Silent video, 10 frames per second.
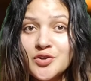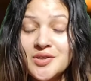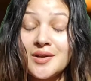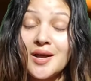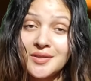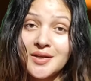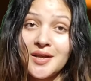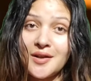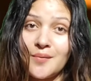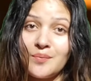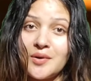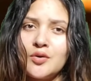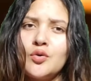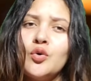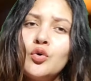सनातन के नाम पर
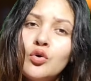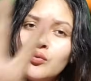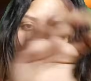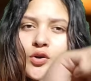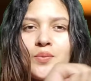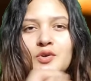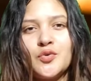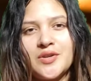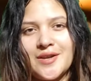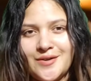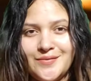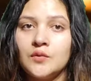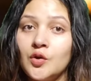खूब वोट बटोरी है